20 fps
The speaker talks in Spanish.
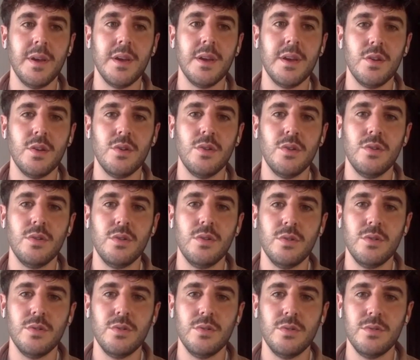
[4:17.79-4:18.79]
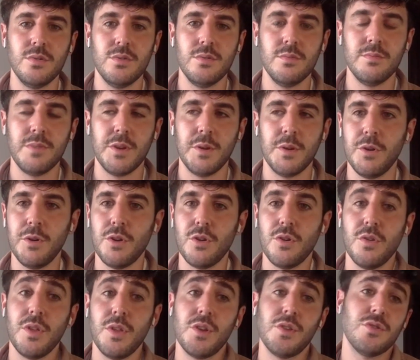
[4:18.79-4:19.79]
Pero, pero
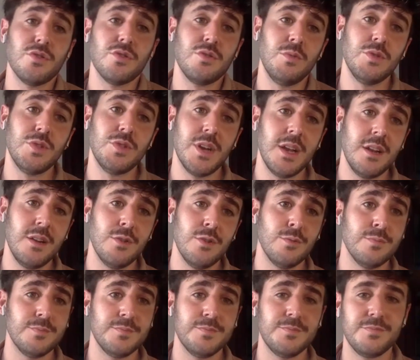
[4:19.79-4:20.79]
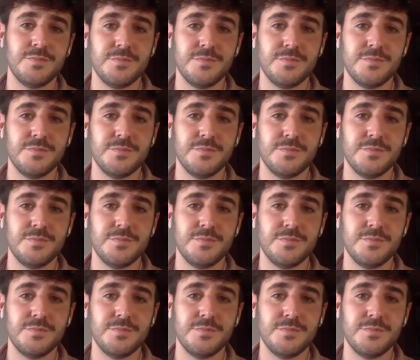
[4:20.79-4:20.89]
bueno, conciertos como tal, no.